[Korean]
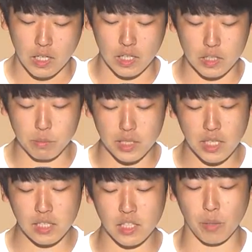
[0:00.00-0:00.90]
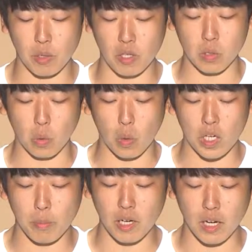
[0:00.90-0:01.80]
가끔 시간이 나면
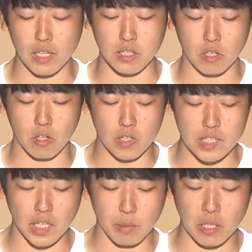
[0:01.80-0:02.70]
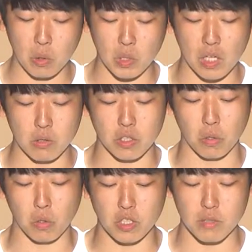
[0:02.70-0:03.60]
동아리방에 가서 인사만 하고 나오는
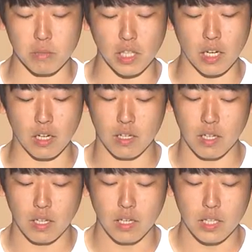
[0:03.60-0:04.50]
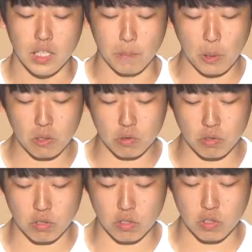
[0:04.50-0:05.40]
정도였습니다. 입학
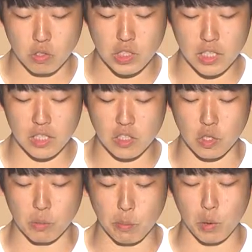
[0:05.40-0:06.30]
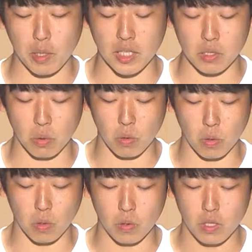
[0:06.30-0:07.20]
후 술자리는 점점 더
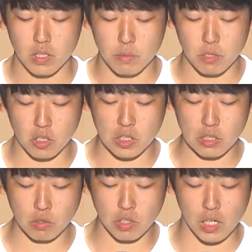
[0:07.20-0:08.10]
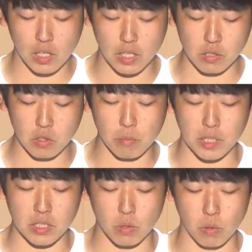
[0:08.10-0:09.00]
많아졌고 심지어 친구들과 함께 술을
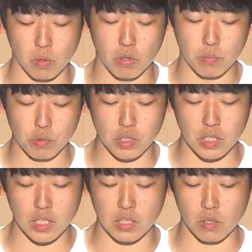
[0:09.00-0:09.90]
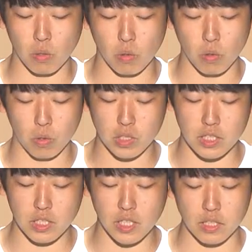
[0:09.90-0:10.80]
마시고 분위기가 즐겁고 신이